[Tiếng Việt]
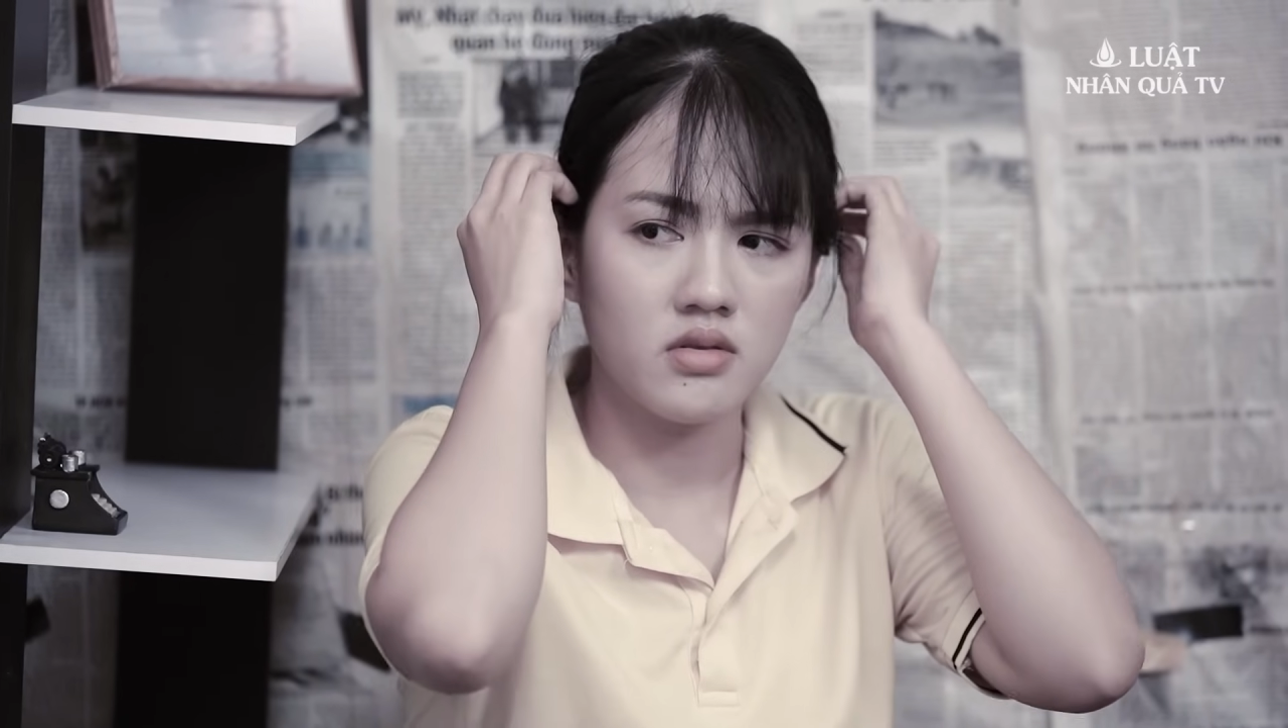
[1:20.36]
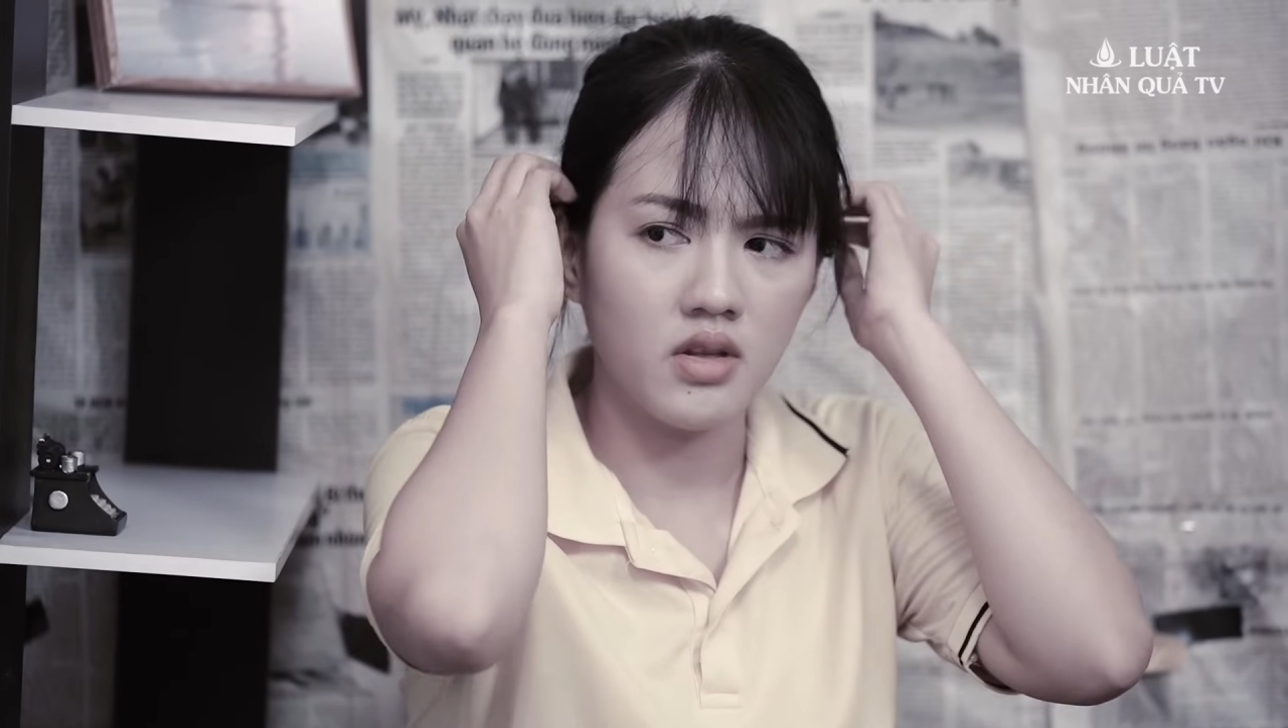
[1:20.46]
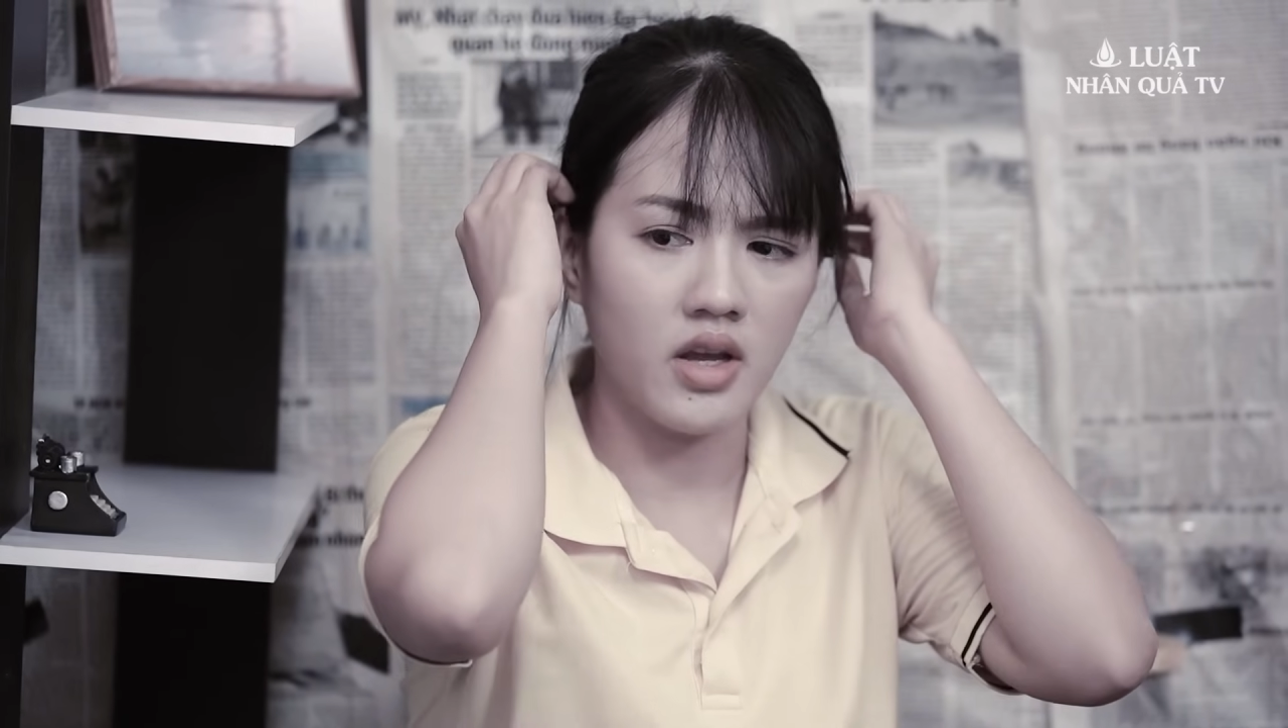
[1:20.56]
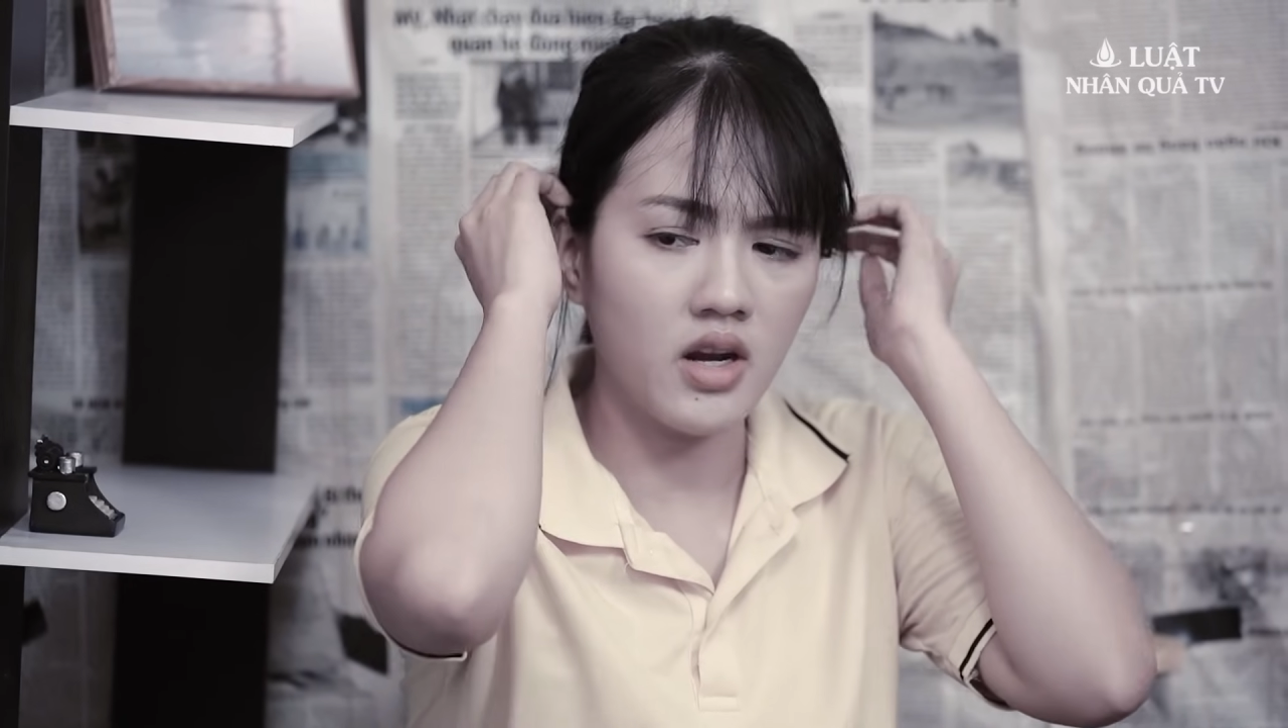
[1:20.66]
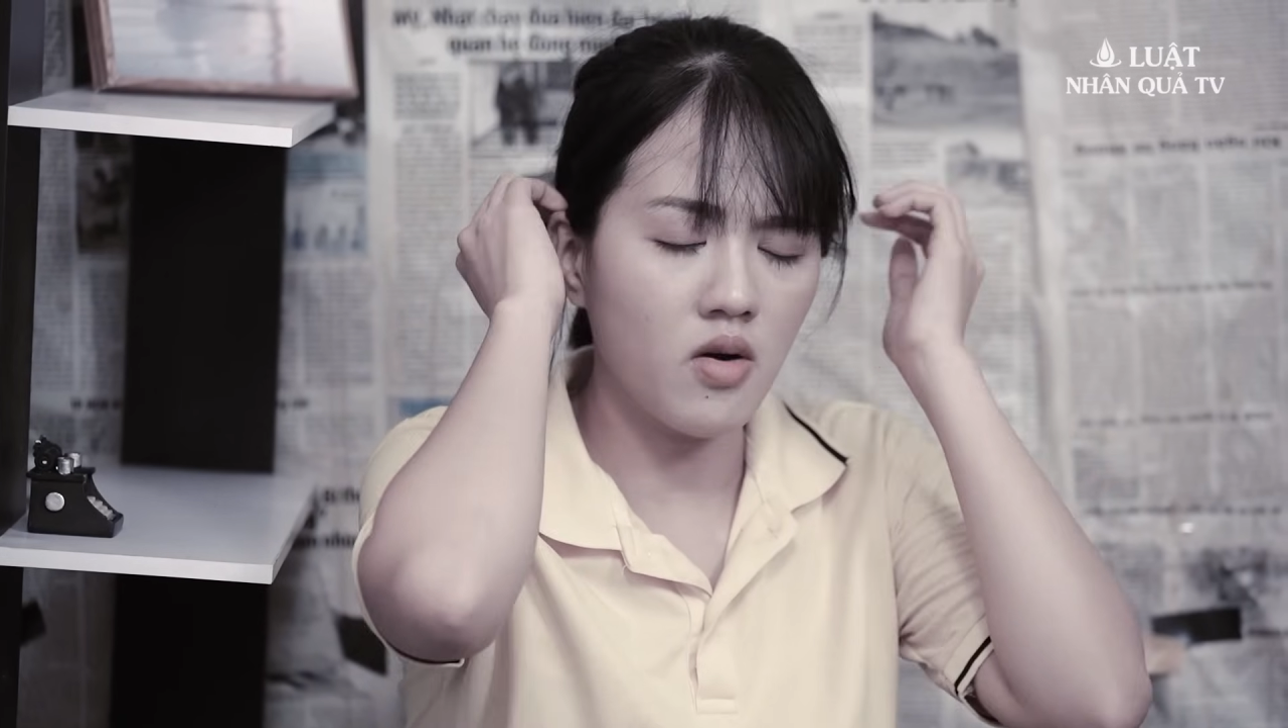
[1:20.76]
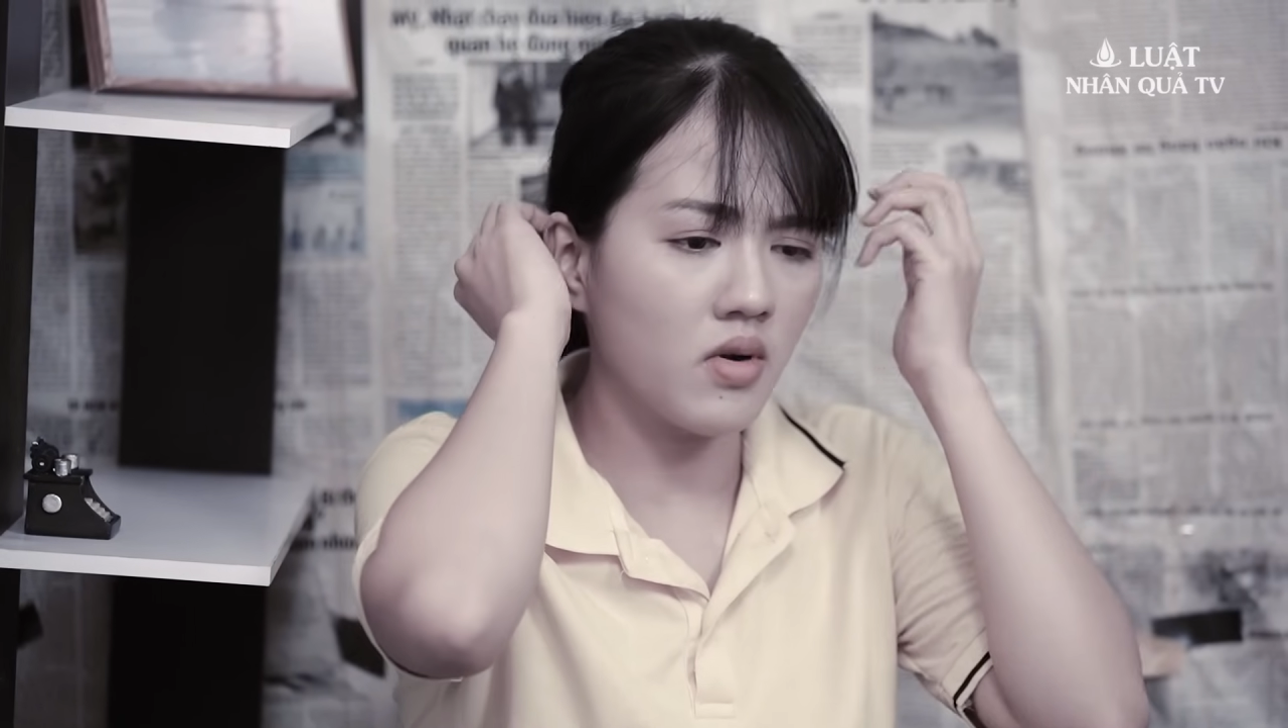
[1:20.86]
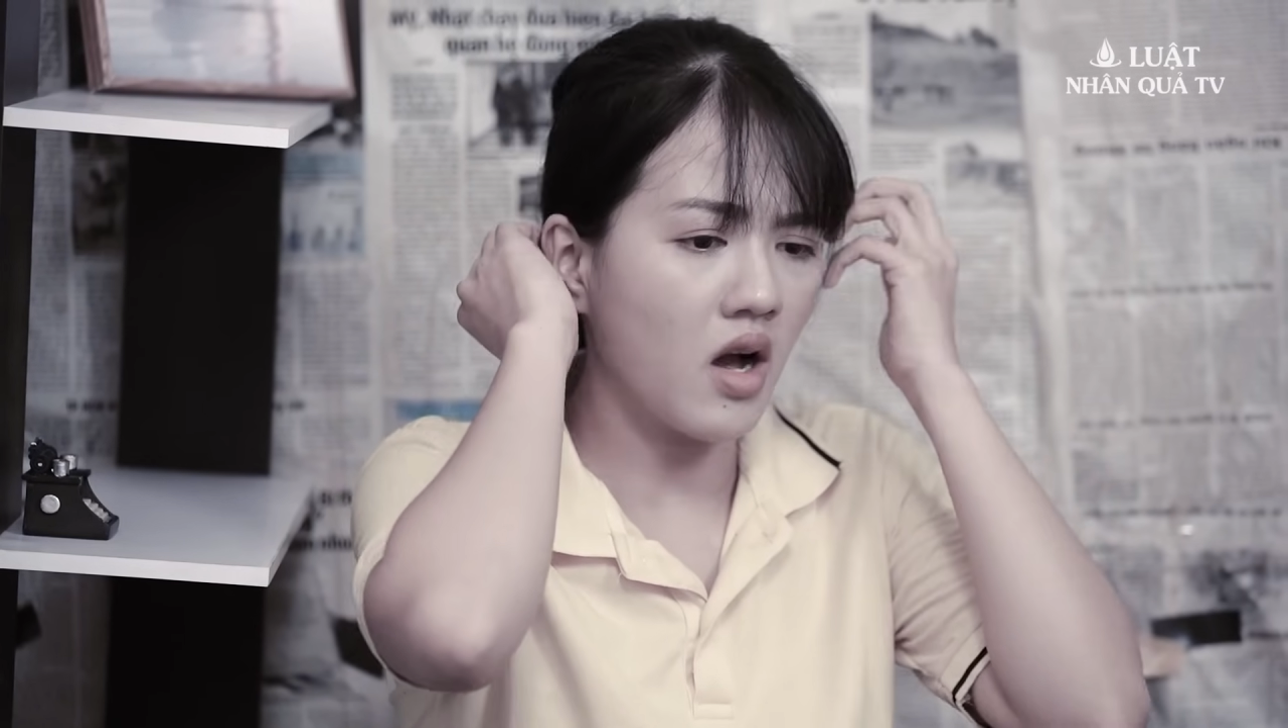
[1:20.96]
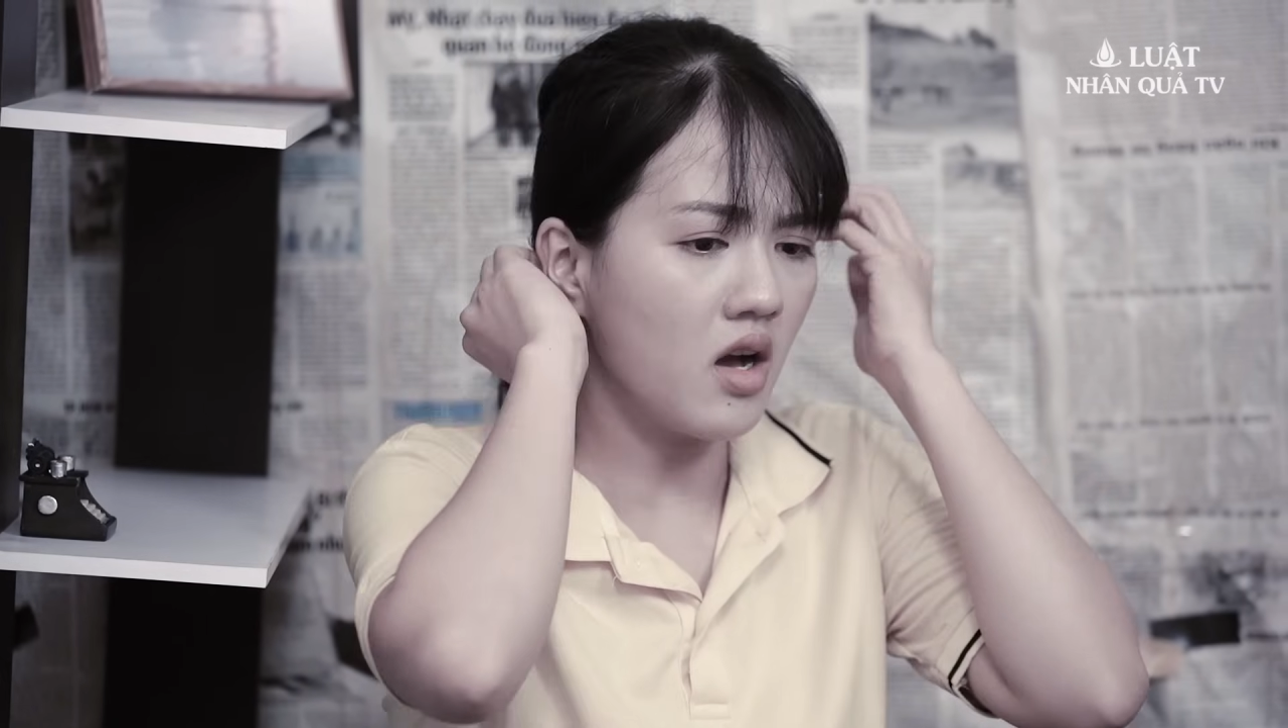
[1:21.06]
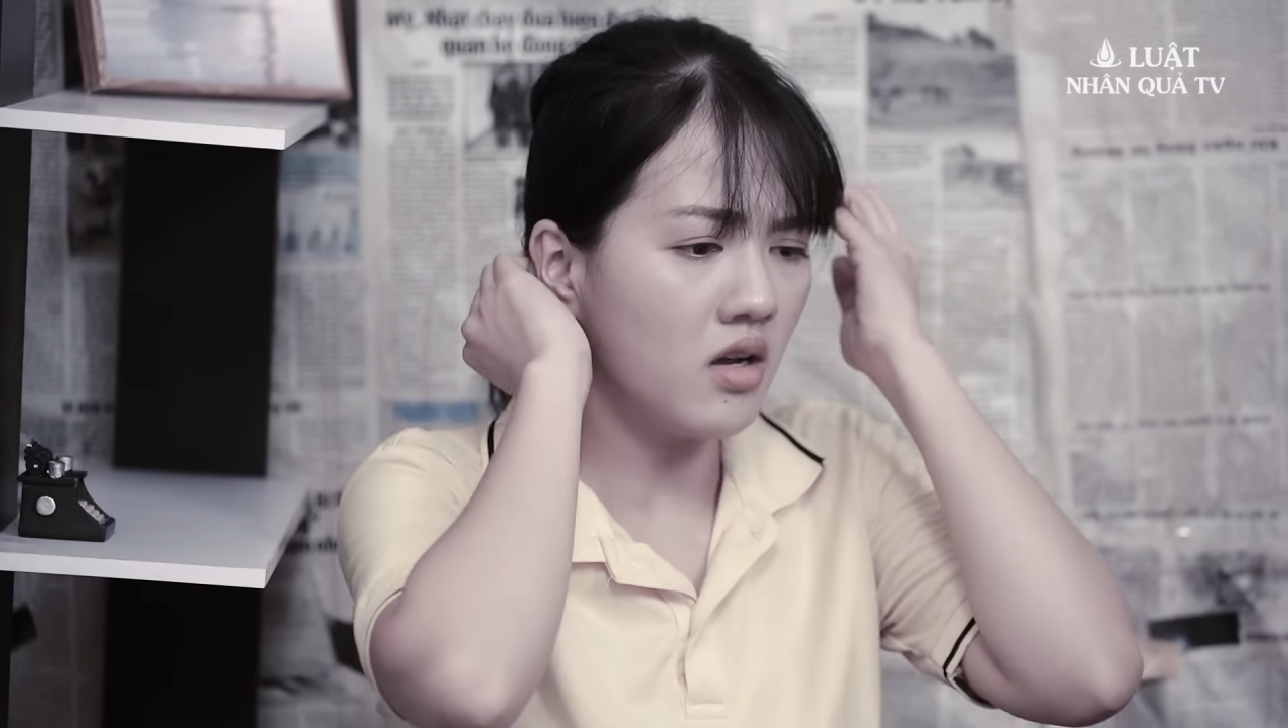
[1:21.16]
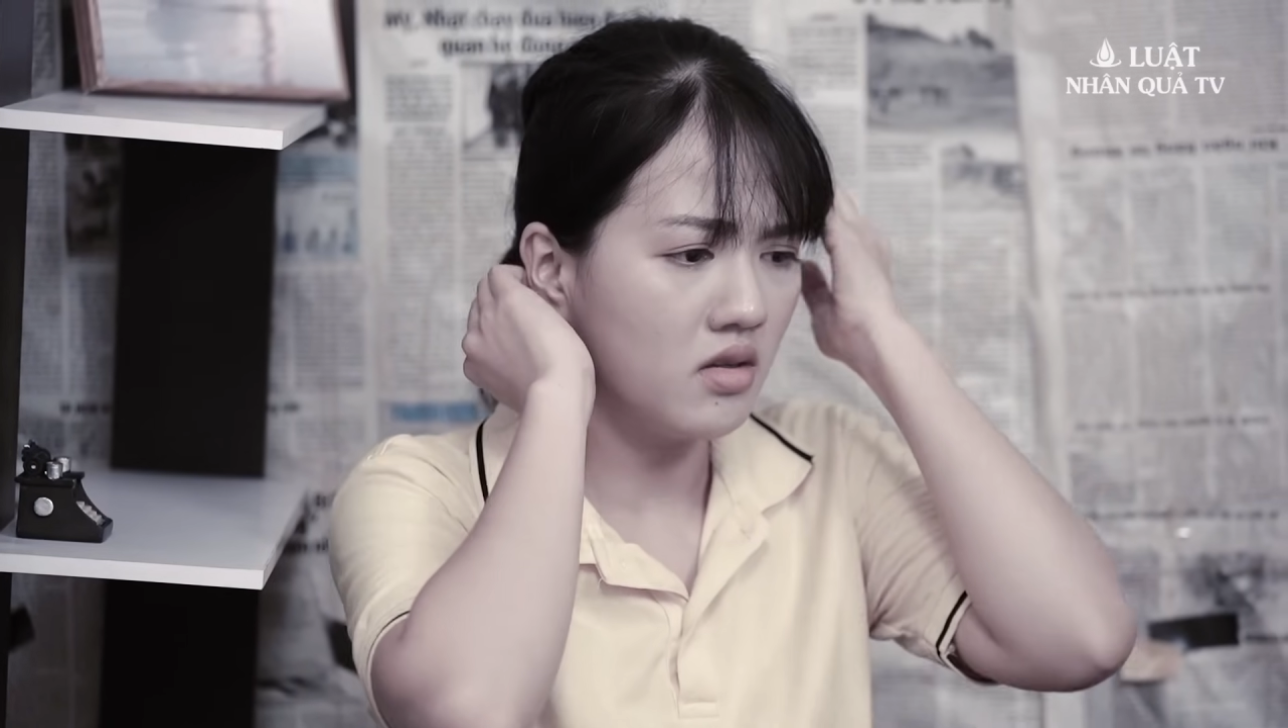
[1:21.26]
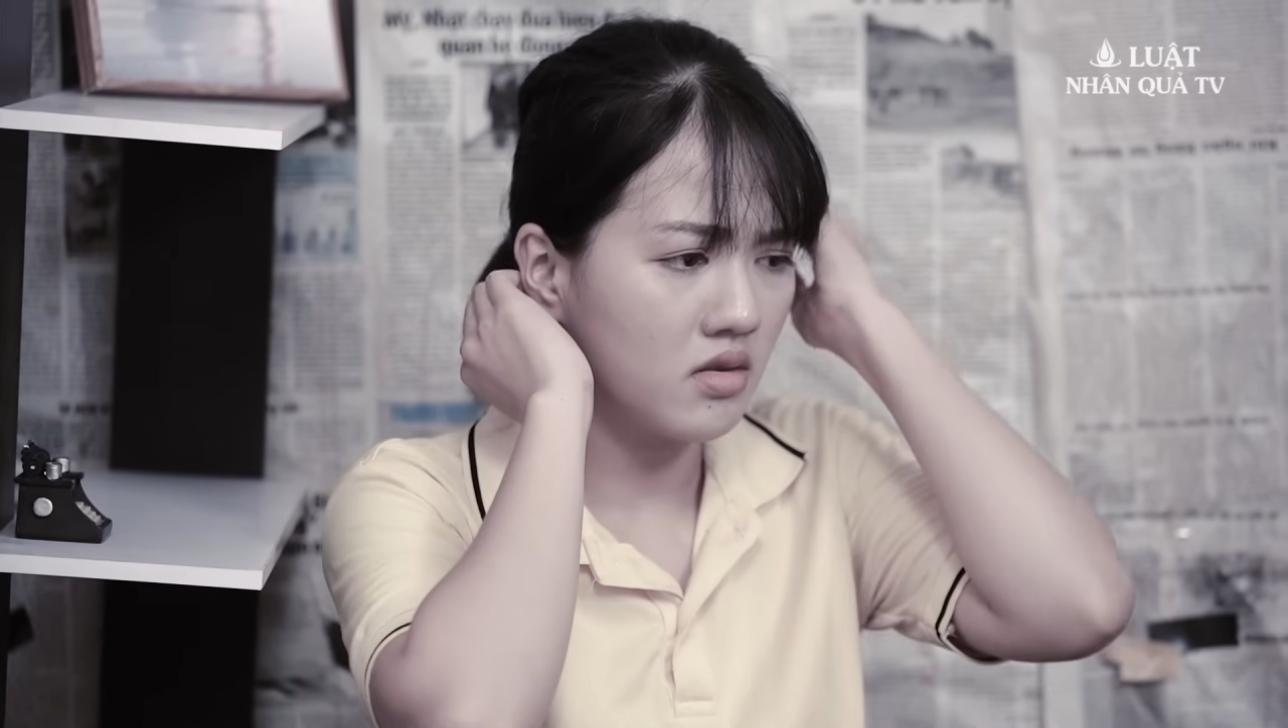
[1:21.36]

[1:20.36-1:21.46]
Tiền đâu mà có.